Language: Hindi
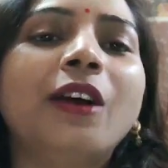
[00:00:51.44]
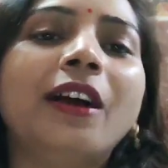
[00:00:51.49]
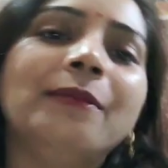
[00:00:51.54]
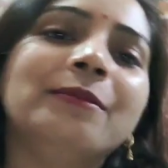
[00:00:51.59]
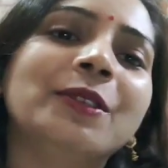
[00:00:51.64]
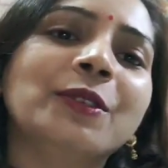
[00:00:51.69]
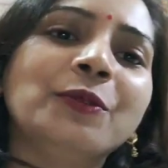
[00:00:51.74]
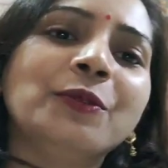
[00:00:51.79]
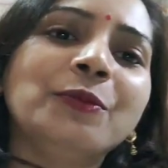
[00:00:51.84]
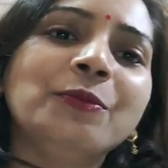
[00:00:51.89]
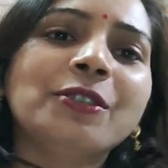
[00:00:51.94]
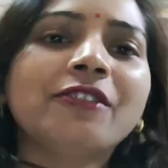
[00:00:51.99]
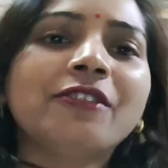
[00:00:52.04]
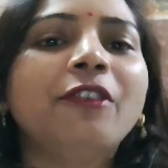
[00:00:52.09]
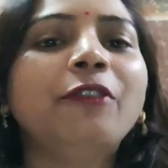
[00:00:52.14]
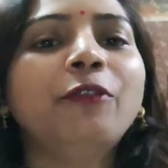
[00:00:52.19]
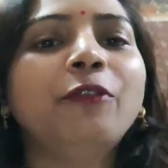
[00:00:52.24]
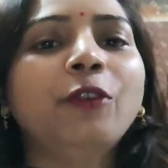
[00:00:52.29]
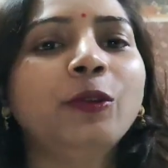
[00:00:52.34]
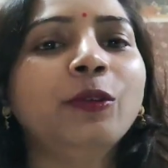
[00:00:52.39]
तो आप ज़रूर मुझे
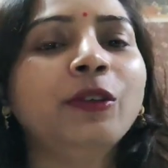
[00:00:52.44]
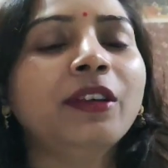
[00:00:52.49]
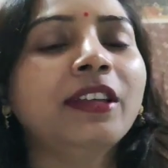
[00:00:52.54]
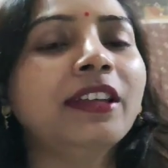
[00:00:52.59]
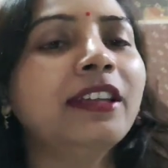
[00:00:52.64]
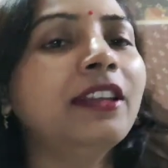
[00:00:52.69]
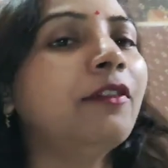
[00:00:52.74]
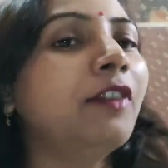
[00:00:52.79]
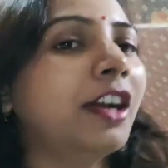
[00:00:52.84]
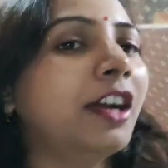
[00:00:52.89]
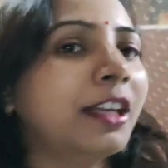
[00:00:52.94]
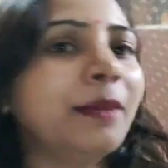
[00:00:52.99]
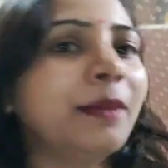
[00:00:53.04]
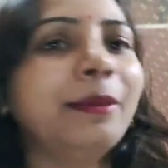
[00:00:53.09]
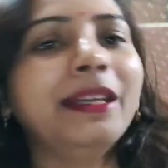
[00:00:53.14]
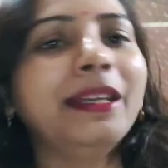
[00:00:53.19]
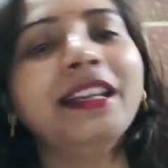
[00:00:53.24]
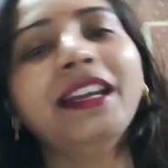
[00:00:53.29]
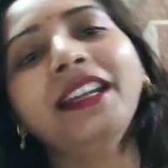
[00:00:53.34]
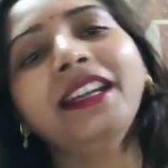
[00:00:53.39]
वहाँ फॉलो करिए वहाँ
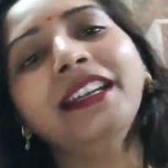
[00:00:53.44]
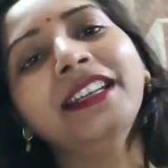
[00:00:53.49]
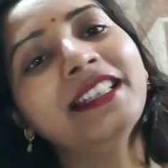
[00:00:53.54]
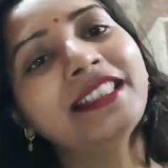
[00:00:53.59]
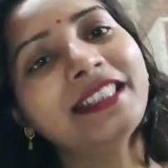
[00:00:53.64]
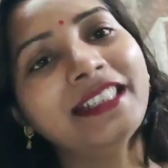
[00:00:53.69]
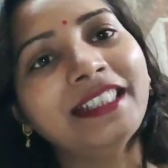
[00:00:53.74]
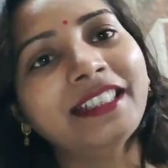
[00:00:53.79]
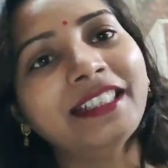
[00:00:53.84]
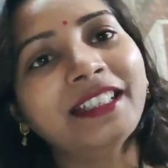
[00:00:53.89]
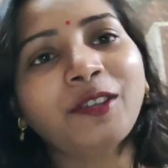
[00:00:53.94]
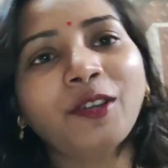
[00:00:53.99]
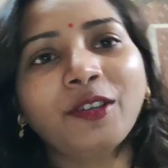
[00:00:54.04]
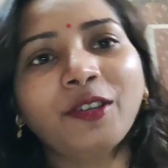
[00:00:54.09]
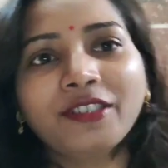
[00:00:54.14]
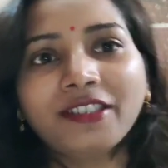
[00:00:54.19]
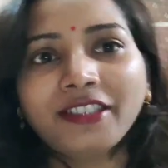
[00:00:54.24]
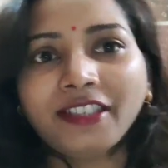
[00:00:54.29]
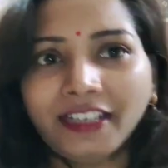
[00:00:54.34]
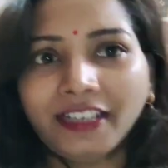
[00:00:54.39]
की मेरी आईडी है सीक्रेट
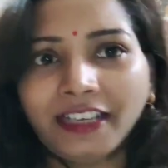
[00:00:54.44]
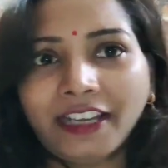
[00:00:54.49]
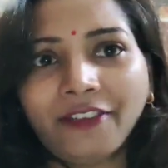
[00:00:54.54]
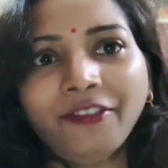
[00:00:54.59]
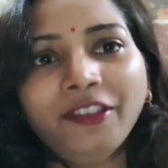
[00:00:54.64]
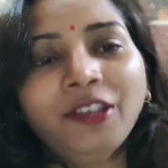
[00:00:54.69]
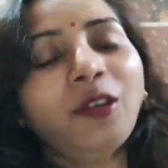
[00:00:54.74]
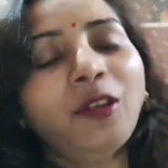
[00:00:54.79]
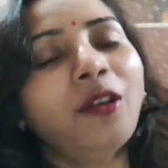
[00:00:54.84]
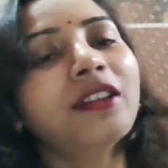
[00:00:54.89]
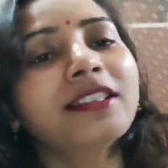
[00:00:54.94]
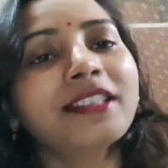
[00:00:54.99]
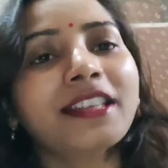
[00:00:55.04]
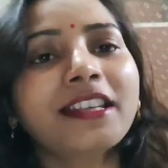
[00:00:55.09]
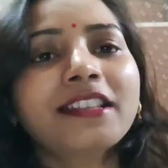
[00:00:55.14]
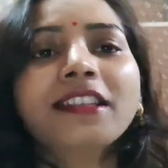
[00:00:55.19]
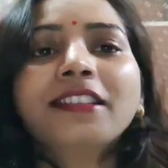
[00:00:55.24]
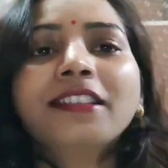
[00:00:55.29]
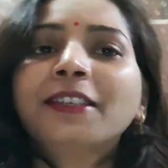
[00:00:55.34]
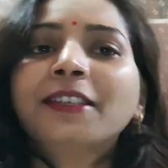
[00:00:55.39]
लॉजिक इलेवन और
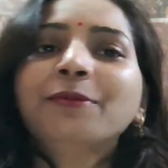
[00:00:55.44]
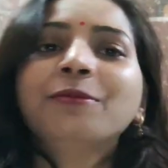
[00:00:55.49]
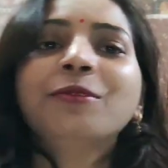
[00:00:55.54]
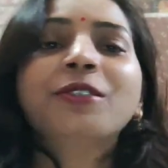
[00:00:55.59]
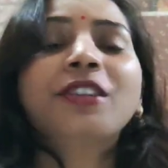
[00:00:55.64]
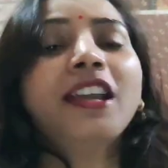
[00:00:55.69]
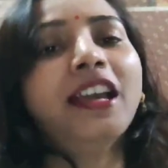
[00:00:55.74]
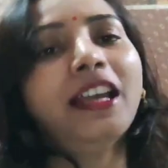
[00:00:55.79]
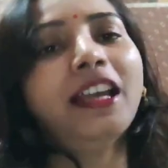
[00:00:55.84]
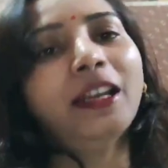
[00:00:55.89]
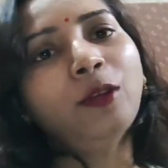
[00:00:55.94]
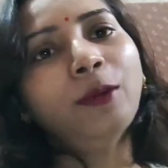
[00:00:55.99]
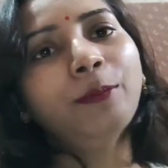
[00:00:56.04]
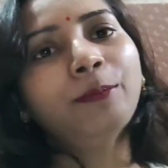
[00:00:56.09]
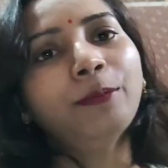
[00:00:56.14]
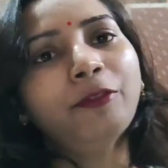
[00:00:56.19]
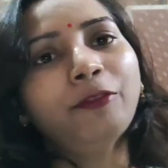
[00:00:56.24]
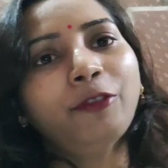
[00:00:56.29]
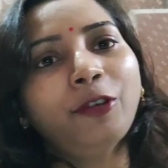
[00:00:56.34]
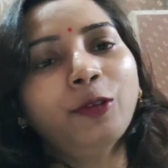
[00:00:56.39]
इसके साथ साथ मुझे हेलो
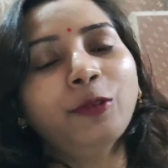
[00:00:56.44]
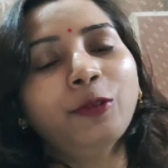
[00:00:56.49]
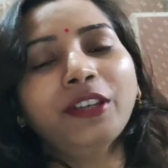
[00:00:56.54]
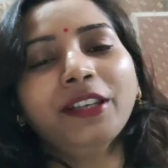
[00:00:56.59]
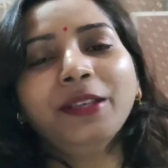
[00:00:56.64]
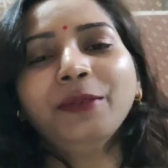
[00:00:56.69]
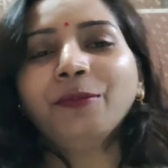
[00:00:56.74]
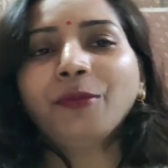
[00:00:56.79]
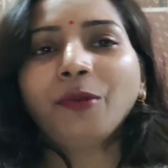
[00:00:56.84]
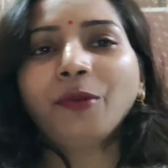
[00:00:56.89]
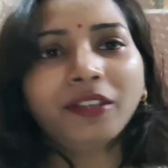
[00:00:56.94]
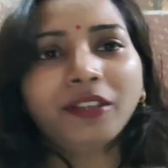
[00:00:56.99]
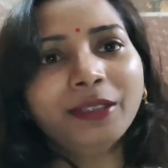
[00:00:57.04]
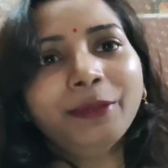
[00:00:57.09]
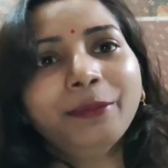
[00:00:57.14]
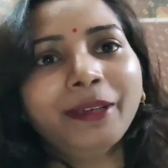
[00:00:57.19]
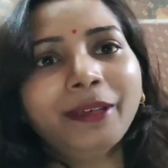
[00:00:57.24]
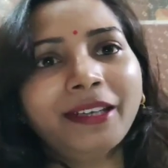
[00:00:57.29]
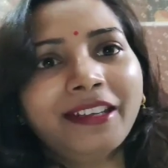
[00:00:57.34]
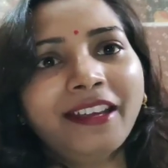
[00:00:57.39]
ऐप पे फॉलो करिए
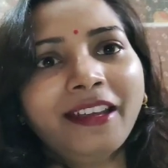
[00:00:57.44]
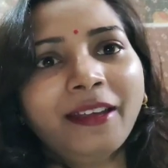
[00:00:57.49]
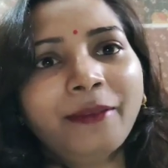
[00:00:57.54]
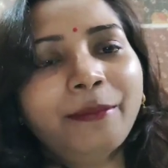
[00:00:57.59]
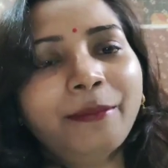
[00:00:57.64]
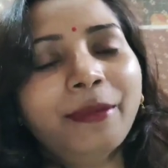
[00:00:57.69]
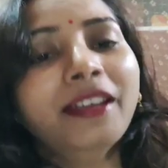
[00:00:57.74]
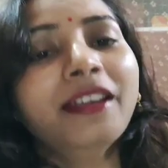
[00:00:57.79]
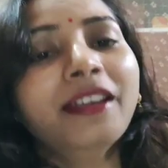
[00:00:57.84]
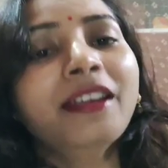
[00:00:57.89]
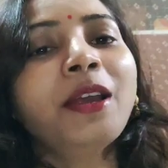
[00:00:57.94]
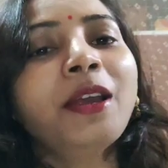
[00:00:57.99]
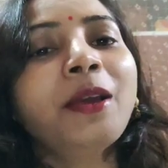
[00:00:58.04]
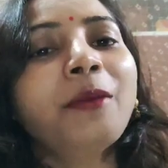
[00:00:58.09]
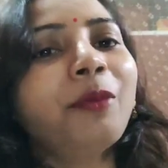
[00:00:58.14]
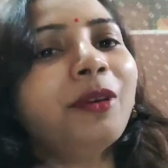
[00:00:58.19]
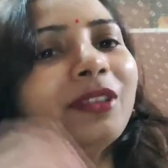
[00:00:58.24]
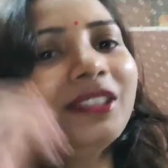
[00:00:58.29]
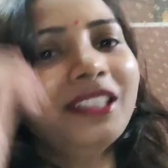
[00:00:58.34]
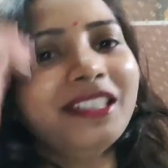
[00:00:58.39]
बहुत ही बढ़िया ऐप है
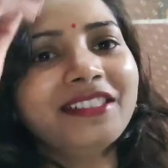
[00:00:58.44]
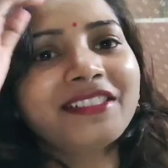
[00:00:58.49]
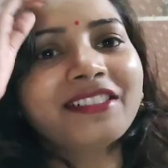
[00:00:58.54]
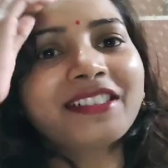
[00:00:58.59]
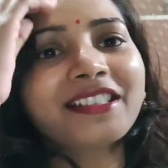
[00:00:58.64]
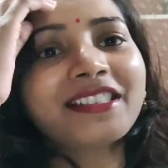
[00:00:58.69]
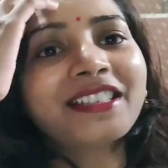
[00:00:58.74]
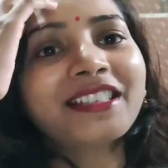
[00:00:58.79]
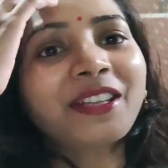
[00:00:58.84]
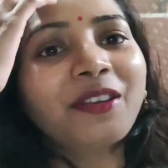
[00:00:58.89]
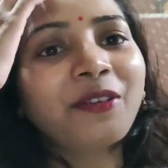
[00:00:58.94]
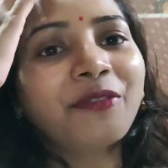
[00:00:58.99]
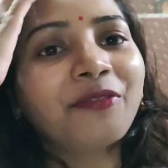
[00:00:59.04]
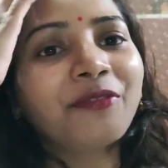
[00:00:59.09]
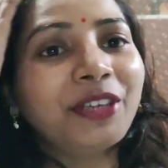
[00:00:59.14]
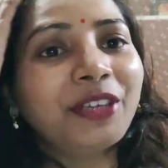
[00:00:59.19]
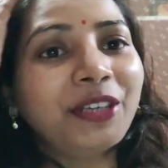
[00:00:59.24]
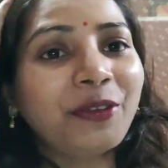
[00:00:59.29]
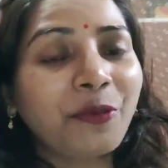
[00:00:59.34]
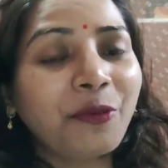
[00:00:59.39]
बहुत ही इंटरेस्टिंग
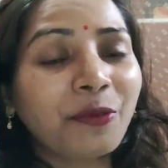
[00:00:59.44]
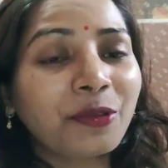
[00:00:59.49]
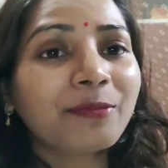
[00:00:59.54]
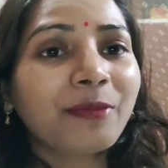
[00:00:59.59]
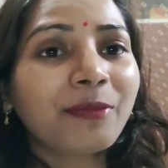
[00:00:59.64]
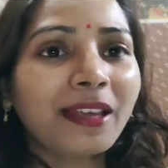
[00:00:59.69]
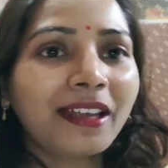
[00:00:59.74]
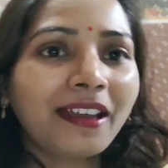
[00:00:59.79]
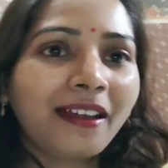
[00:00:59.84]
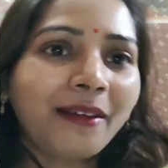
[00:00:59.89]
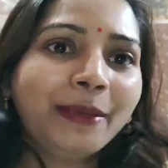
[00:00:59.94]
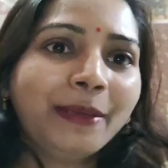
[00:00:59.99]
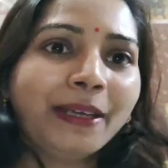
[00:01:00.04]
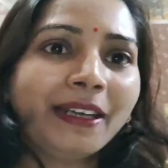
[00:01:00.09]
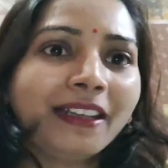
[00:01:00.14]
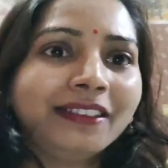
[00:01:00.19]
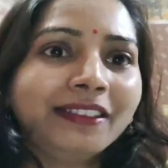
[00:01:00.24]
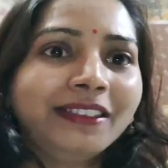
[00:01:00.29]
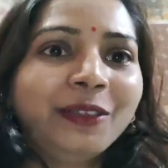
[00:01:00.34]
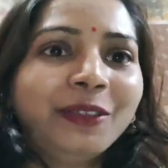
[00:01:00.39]
और वीडियोस मैं यहाँ
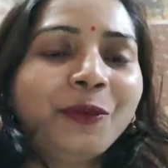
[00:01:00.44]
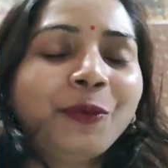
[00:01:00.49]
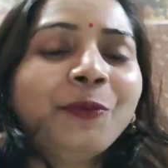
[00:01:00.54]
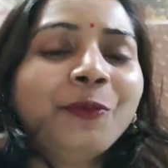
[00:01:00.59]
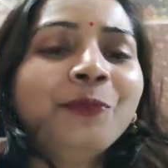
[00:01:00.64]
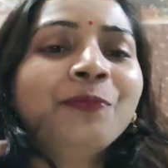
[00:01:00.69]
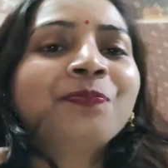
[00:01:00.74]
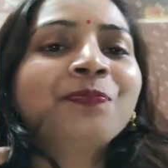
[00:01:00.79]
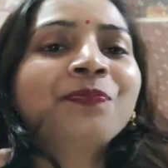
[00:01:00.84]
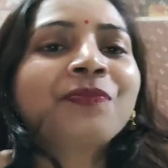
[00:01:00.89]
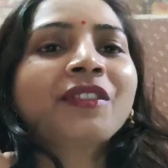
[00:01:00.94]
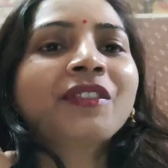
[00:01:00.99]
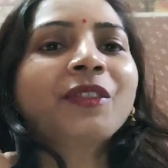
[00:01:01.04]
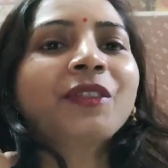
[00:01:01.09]
बनाती हूँ